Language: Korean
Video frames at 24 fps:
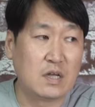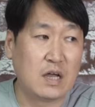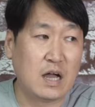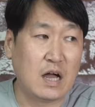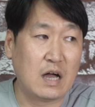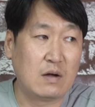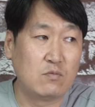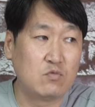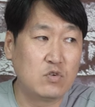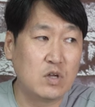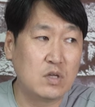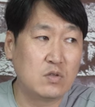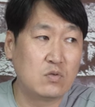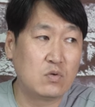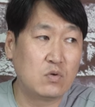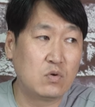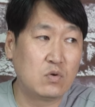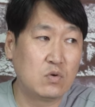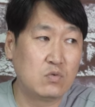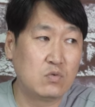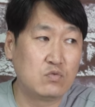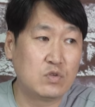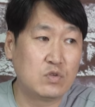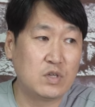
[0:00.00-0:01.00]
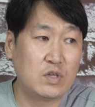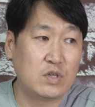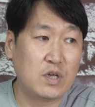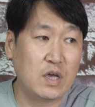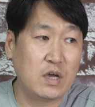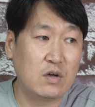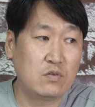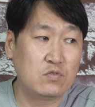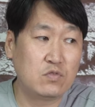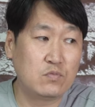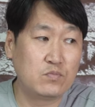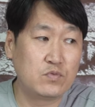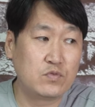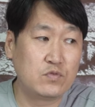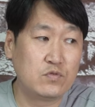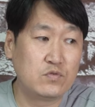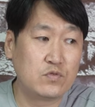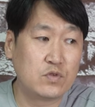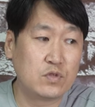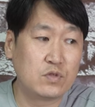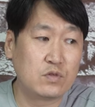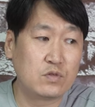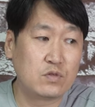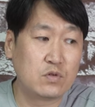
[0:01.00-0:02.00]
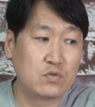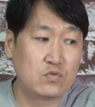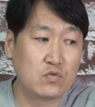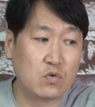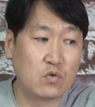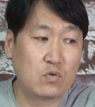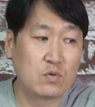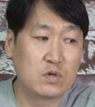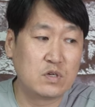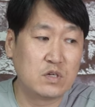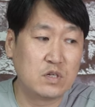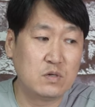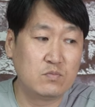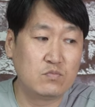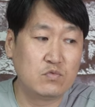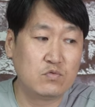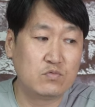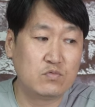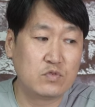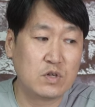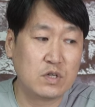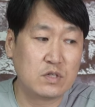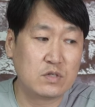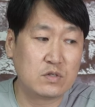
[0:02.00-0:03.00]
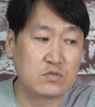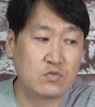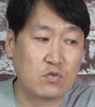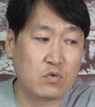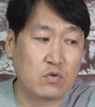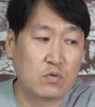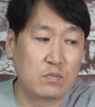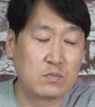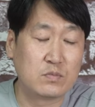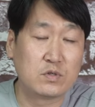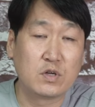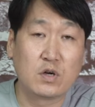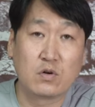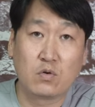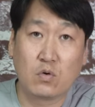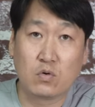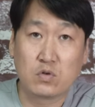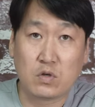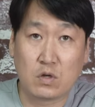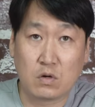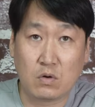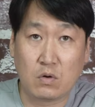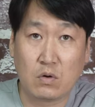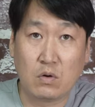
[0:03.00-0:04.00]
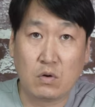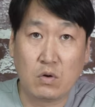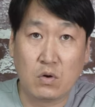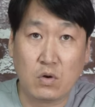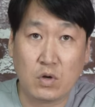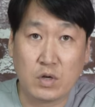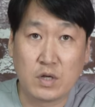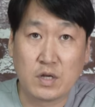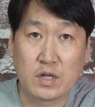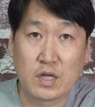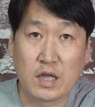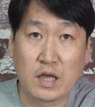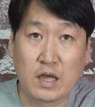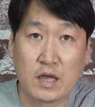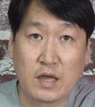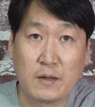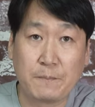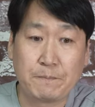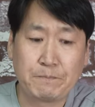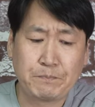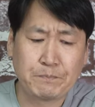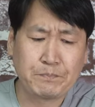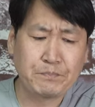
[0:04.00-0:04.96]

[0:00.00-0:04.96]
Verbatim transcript: 아무래도 우리 에어소프트 유저들도 조금 그런 부분에서 조금 서로 서로 이렇게